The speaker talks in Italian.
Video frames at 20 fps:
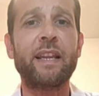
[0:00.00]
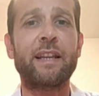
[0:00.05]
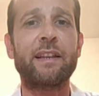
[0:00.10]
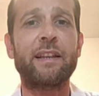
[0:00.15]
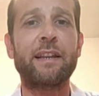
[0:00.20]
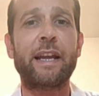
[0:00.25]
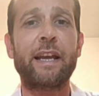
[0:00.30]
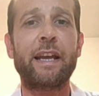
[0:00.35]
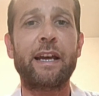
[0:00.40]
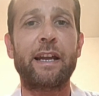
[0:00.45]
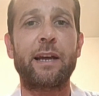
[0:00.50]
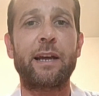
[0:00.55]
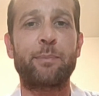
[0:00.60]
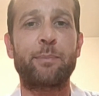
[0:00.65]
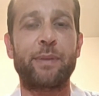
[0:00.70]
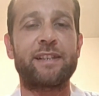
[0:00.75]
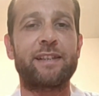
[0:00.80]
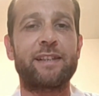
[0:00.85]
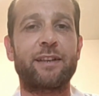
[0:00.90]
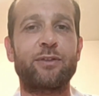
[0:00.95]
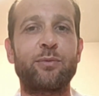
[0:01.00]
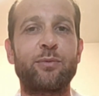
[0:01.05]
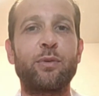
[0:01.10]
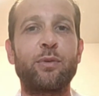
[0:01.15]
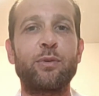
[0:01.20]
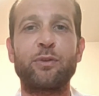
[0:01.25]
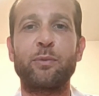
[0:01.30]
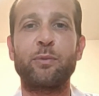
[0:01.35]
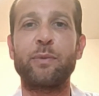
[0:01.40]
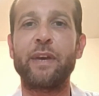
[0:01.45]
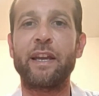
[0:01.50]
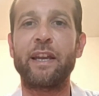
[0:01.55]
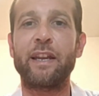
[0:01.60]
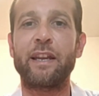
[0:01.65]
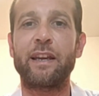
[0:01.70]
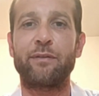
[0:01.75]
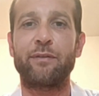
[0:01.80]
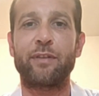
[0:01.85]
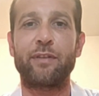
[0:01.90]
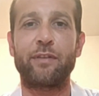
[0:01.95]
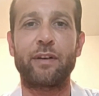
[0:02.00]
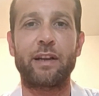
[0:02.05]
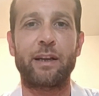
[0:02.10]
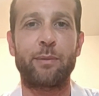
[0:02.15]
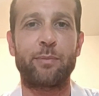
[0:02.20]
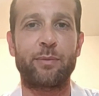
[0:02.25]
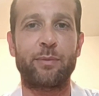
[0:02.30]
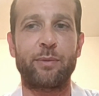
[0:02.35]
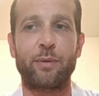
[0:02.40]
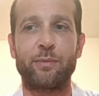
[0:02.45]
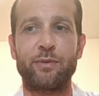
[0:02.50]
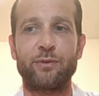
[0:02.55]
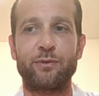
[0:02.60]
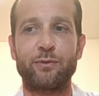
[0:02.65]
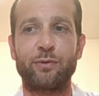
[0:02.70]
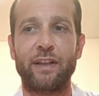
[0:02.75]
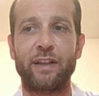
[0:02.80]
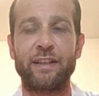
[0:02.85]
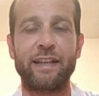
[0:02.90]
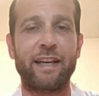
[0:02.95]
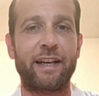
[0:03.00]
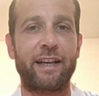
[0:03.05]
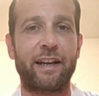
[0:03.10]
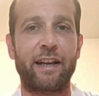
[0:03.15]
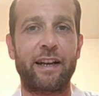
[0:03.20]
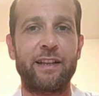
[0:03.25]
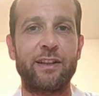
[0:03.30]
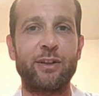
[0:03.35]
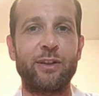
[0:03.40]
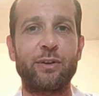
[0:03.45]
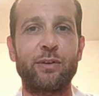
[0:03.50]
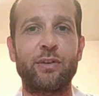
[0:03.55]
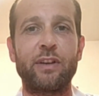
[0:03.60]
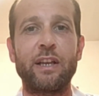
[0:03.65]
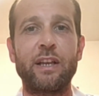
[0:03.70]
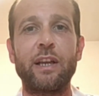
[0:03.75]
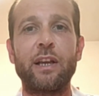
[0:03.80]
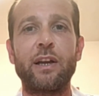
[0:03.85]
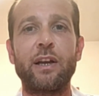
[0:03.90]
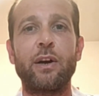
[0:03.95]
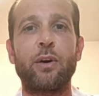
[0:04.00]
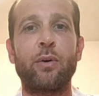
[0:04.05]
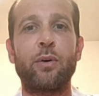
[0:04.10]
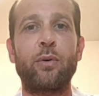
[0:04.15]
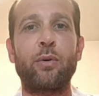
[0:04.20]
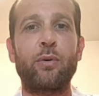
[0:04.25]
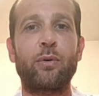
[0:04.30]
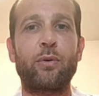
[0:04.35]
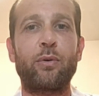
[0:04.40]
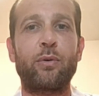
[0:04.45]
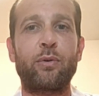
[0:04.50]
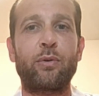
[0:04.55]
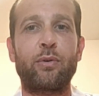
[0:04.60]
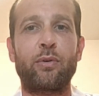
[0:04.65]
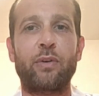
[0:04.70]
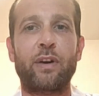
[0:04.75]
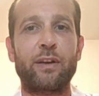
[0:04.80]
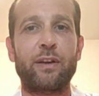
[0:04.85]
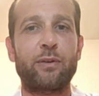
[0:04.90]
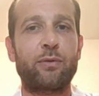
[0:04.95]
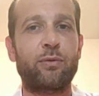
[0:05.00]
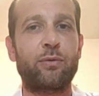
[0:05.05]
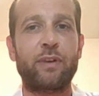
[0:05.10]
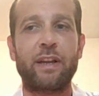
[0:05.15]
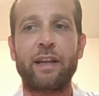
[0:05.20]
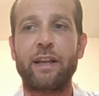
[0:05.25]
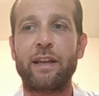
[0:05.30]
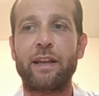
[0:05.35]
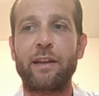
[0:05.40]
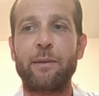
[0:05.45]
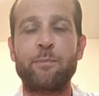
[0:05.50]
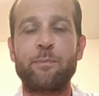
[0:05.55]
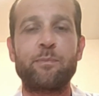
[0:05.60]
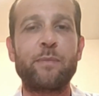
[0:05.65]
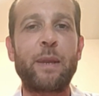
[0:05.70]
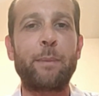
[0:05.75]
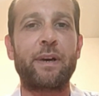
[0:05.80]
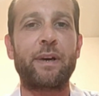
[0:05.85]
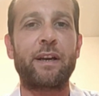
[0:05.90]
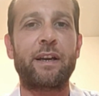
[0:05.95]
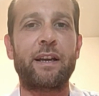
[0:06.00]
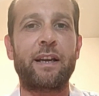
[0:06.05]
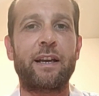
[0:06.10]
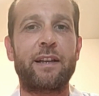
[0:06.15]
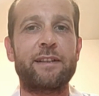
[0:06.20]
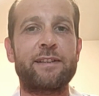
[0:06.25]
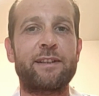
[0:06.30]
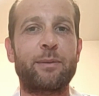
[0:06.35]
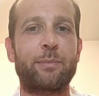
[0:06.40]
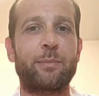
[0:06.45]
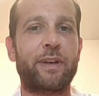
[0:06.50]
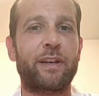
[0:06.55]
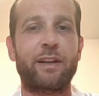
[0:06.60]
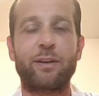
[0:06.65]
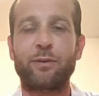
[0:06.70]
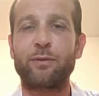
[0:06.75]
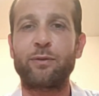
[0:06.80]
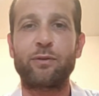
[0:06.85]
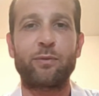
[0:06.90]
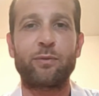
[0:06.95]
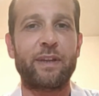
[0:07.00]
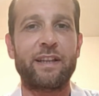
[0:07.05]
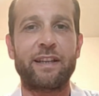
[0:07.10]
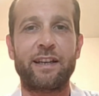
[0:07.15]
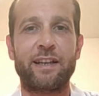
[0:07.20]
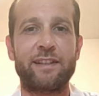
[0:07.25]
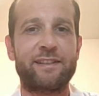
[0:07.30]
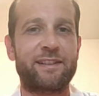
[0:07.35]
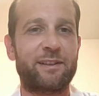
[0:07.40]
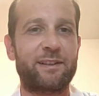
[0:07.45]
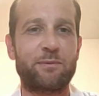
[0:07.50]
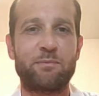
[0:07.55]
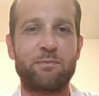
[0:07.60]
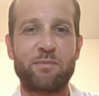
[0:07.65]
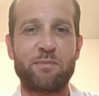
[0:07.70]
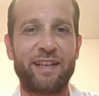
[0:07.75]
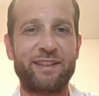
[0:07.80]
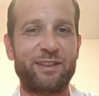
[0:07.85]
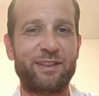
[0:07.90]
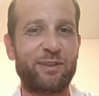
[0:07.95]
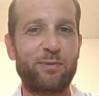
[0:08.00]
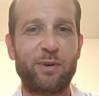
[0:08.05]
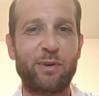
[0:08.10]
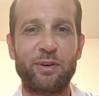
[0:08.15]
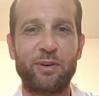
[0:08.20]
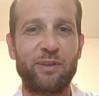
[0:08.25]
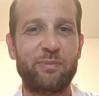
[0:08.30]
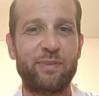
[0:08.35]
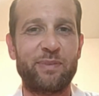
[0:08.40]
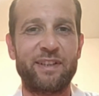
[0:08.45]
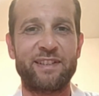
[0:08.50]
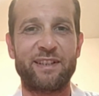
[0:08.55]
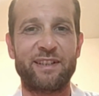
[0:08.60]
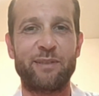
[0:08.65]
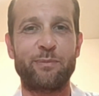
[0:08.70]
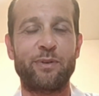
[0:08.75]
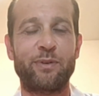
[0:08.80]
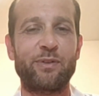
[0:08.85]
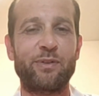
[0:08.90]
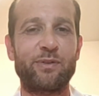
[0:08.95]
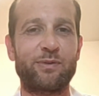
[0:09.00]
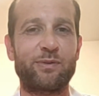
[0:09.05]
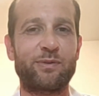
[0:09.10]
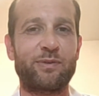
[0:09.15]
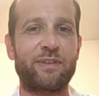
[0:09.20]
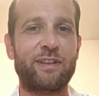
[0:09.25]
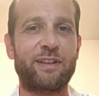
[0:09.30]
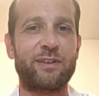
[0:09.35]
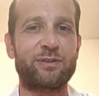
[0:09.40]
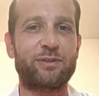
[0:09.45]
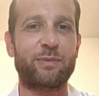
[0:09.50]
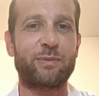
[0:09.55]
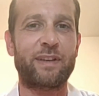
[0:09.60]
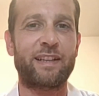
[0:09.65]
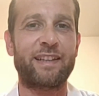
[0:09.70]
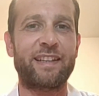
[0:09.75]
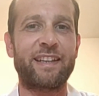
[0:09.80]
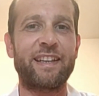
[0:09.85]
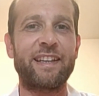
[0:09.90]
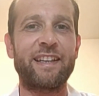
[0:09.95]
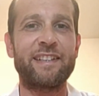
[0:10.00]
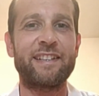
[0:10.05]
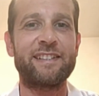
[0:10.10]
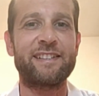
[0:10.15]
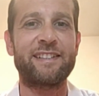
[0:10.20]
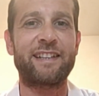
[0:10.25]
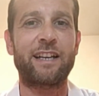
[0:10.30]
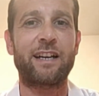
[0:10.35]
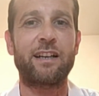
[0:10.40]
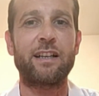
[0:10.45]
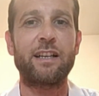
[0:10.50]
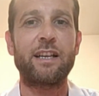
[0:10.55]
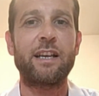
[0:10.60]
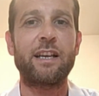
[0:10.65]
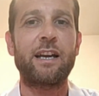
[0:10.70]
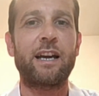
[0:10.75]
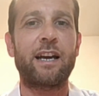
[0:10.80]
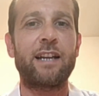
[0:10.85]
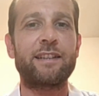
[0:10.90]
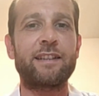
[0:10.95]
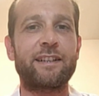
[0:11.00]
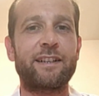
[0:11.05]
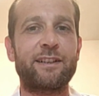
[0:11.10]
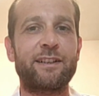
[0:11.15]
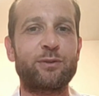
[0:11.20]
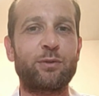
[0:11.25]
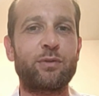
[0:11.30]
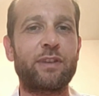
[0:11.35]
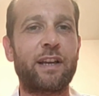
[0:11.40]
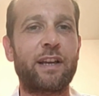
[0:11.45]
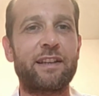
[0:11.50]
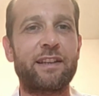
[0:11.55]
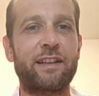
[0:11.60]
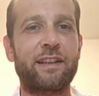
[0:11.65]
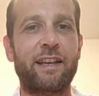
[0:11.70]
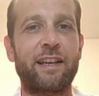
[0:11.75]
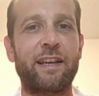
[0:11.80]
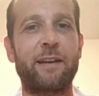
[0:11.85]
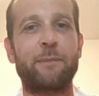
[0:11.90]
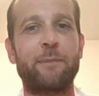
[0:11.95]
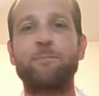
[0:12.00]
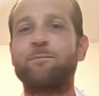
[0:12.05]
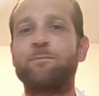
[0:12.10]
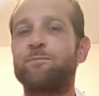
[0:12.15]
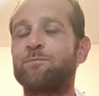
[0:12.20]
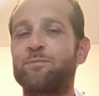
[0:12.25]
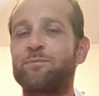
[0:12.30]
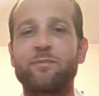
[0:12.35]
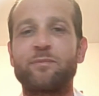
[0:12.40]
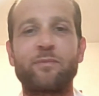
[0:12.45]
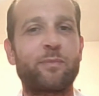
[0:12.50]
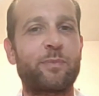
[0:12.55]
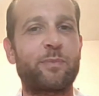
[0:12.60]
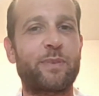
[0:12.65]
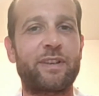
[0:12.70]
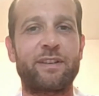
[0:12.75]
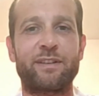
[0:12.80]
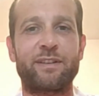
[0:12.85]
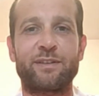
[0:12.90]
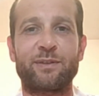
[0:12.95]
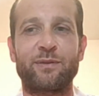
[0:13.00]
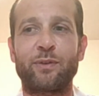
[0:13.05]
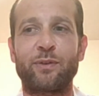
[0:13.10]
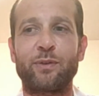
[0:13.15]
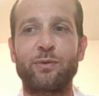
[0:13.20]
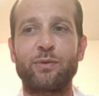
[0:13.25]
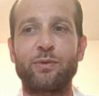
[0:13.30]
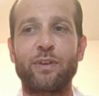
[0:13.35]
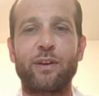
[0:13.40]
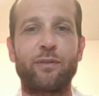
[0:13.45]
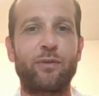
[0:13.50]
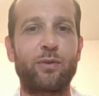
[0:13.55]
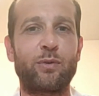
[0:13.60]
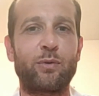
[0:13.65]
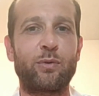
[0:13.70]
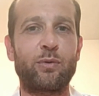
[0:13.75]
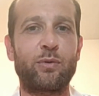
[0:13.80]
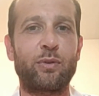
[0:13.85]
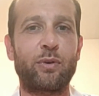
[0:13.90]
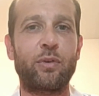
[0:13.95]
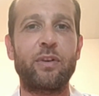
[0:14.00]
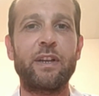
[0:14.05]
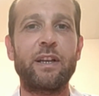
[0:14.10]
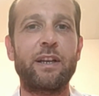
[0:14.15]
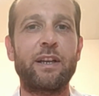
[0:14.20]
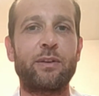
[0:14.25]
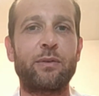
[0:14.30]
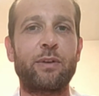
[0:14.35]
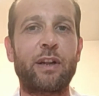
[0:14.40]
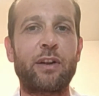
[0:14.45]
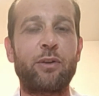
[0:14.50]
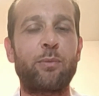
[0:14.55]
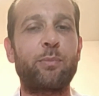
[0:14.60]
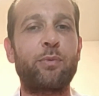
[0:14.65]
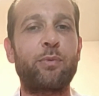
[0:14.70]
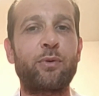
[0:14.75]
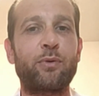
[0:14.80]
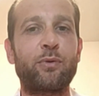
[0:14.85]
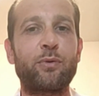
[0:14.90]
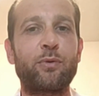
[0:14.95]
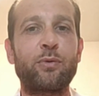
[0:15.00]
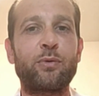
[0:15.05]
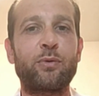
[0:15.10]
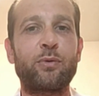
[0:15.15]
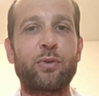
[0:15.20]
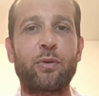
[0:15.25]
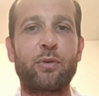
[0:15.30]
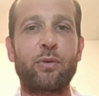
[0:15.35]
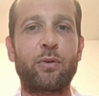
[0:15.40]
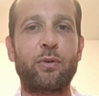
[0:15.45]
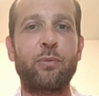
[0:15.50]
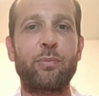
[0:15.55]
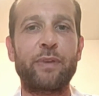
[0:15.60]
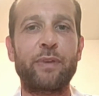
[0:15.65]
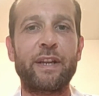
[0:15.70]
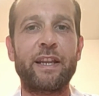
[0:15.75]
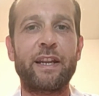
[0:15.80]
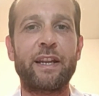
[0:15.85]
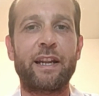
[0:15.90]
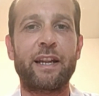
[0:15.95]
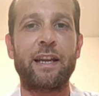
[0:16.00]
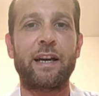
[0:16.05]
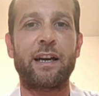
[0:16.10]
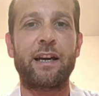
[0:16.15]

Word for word: Andrea era piazzato molto bene, aveva la prima misura di accredito, o alcune mm, mancanze per concomitanze, matrimoni per esempio di un nostro martellista, altri risultati che mh, mm, per sfortuna voluto non hanno potuto coprire